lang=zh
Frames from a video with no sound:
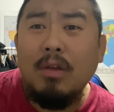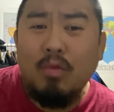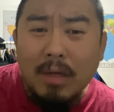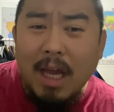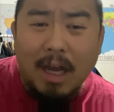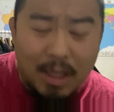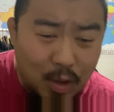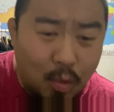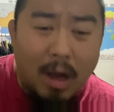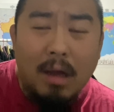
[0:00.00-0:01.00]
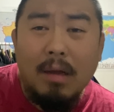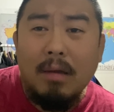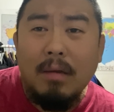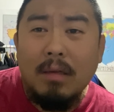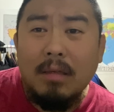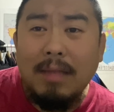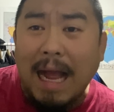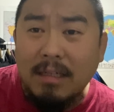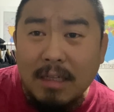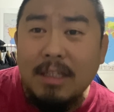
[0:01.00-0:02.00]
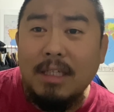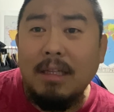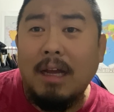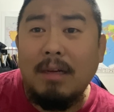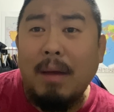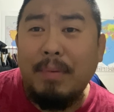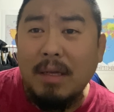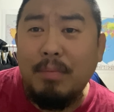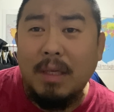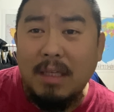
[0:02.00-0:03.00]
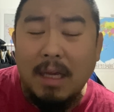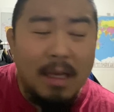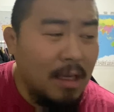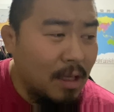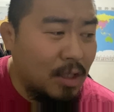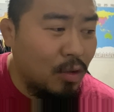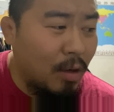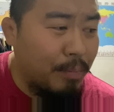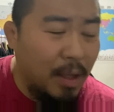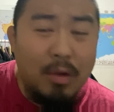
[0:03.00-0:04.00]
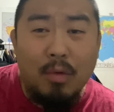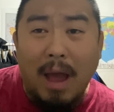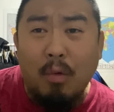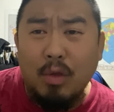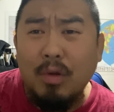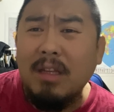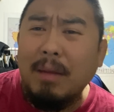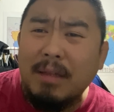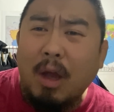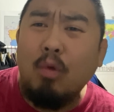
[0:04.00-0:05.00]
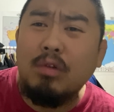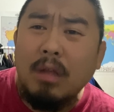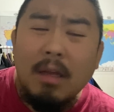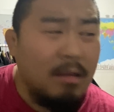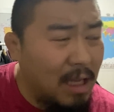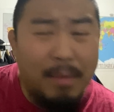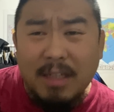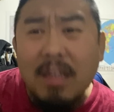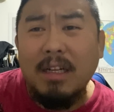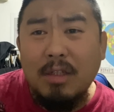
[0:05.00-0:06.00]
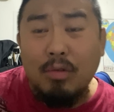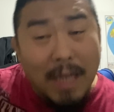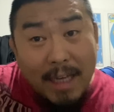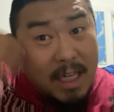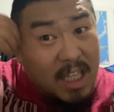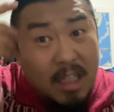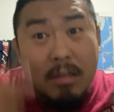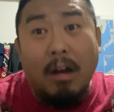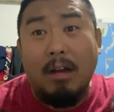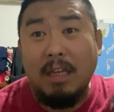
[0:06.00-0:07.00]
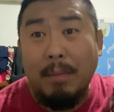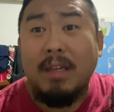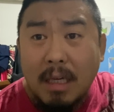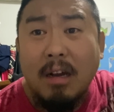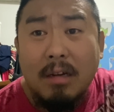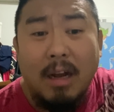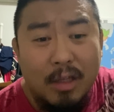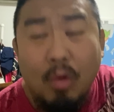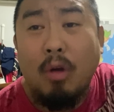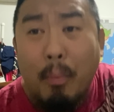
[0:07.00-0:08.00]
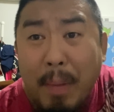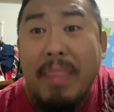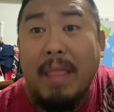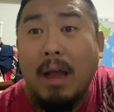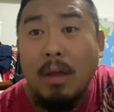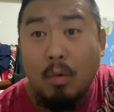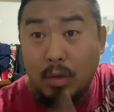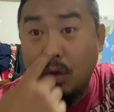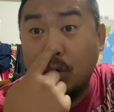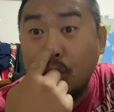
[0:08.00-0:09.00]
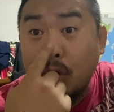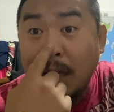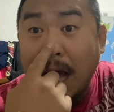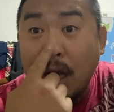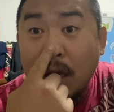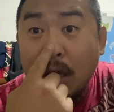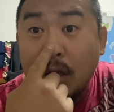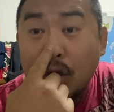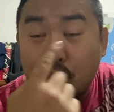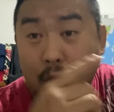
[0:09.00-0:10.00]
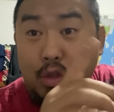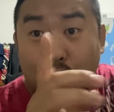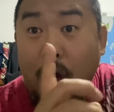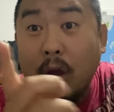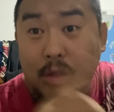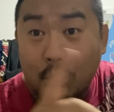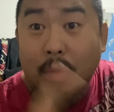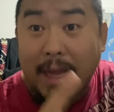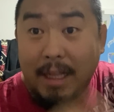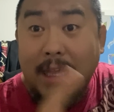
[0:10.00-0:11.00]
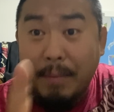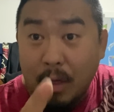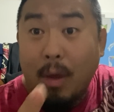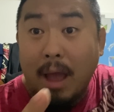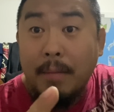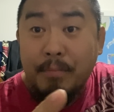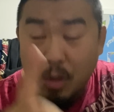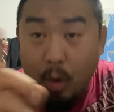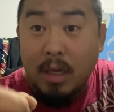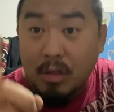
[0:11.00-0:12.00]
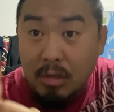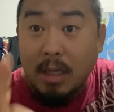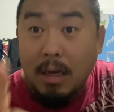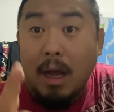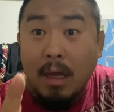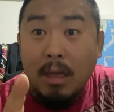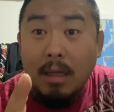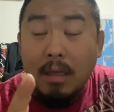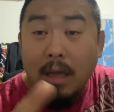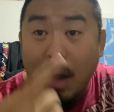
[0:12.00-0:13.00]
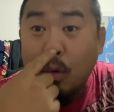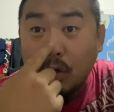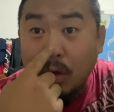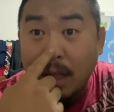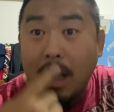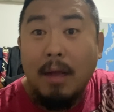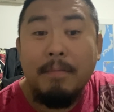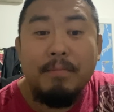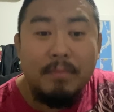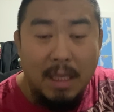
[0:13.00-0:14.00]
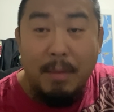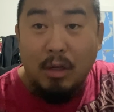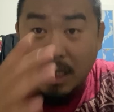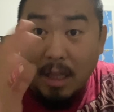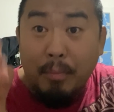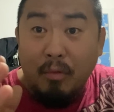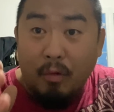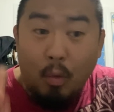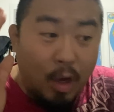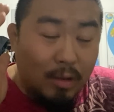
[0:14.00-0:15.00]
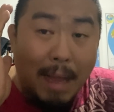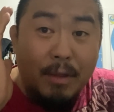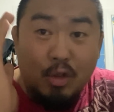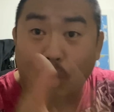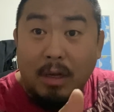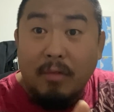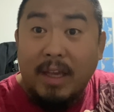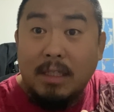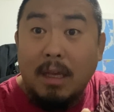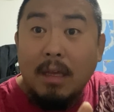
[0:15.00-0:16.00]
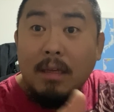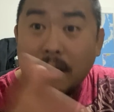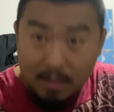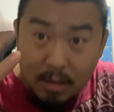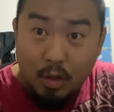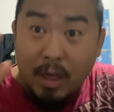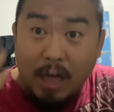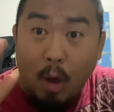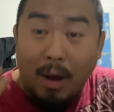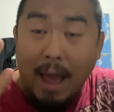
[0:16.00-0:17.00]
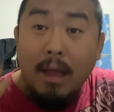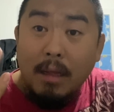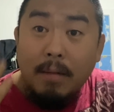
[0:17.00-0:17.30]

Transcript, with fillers: 国内很多。大神级的什么评评就是评论员，我觉得你们投你们真的就在这一刻，你们一个个的都够笨的。我肖东说的，说所有的国内的点评员有一个是一个，啊，我说的，你们要觉得不服，我有他们所有人的微信，直接找我来。